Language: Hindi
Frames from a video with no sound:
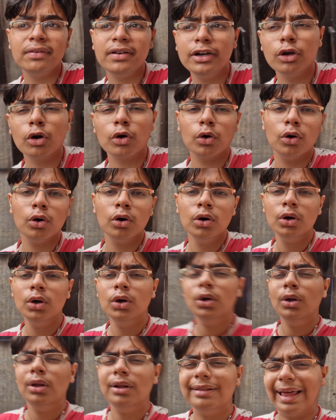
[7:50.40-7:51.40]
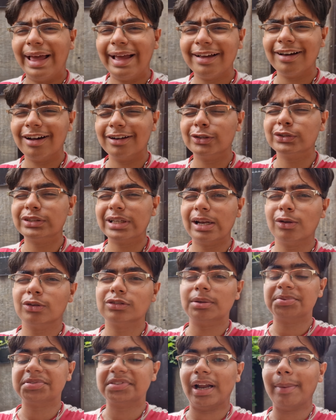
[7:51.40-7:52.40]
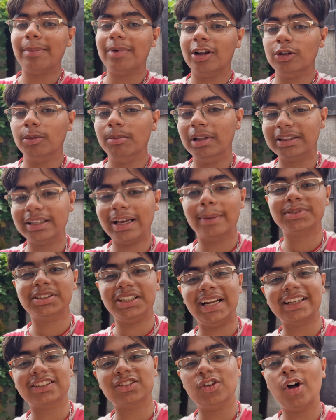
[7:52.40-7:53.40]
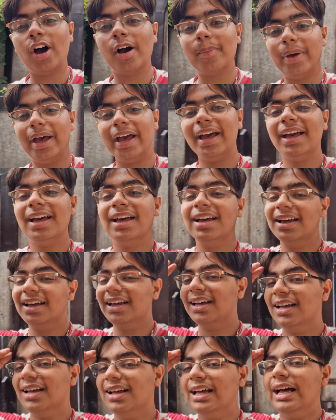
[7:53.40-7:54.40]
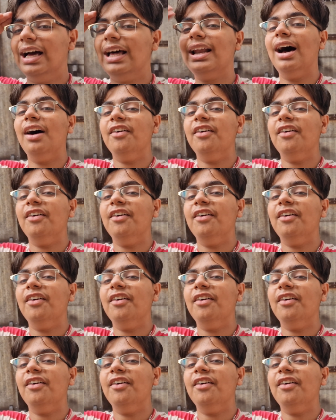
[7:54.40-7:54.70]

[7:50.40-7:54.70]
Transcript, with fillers: वीडियो को लाइक कर दो चैनल को सब्सक्राइब कर दो मिलते हैं आपसे नेक्स्ट व्लॉग में अल्लाह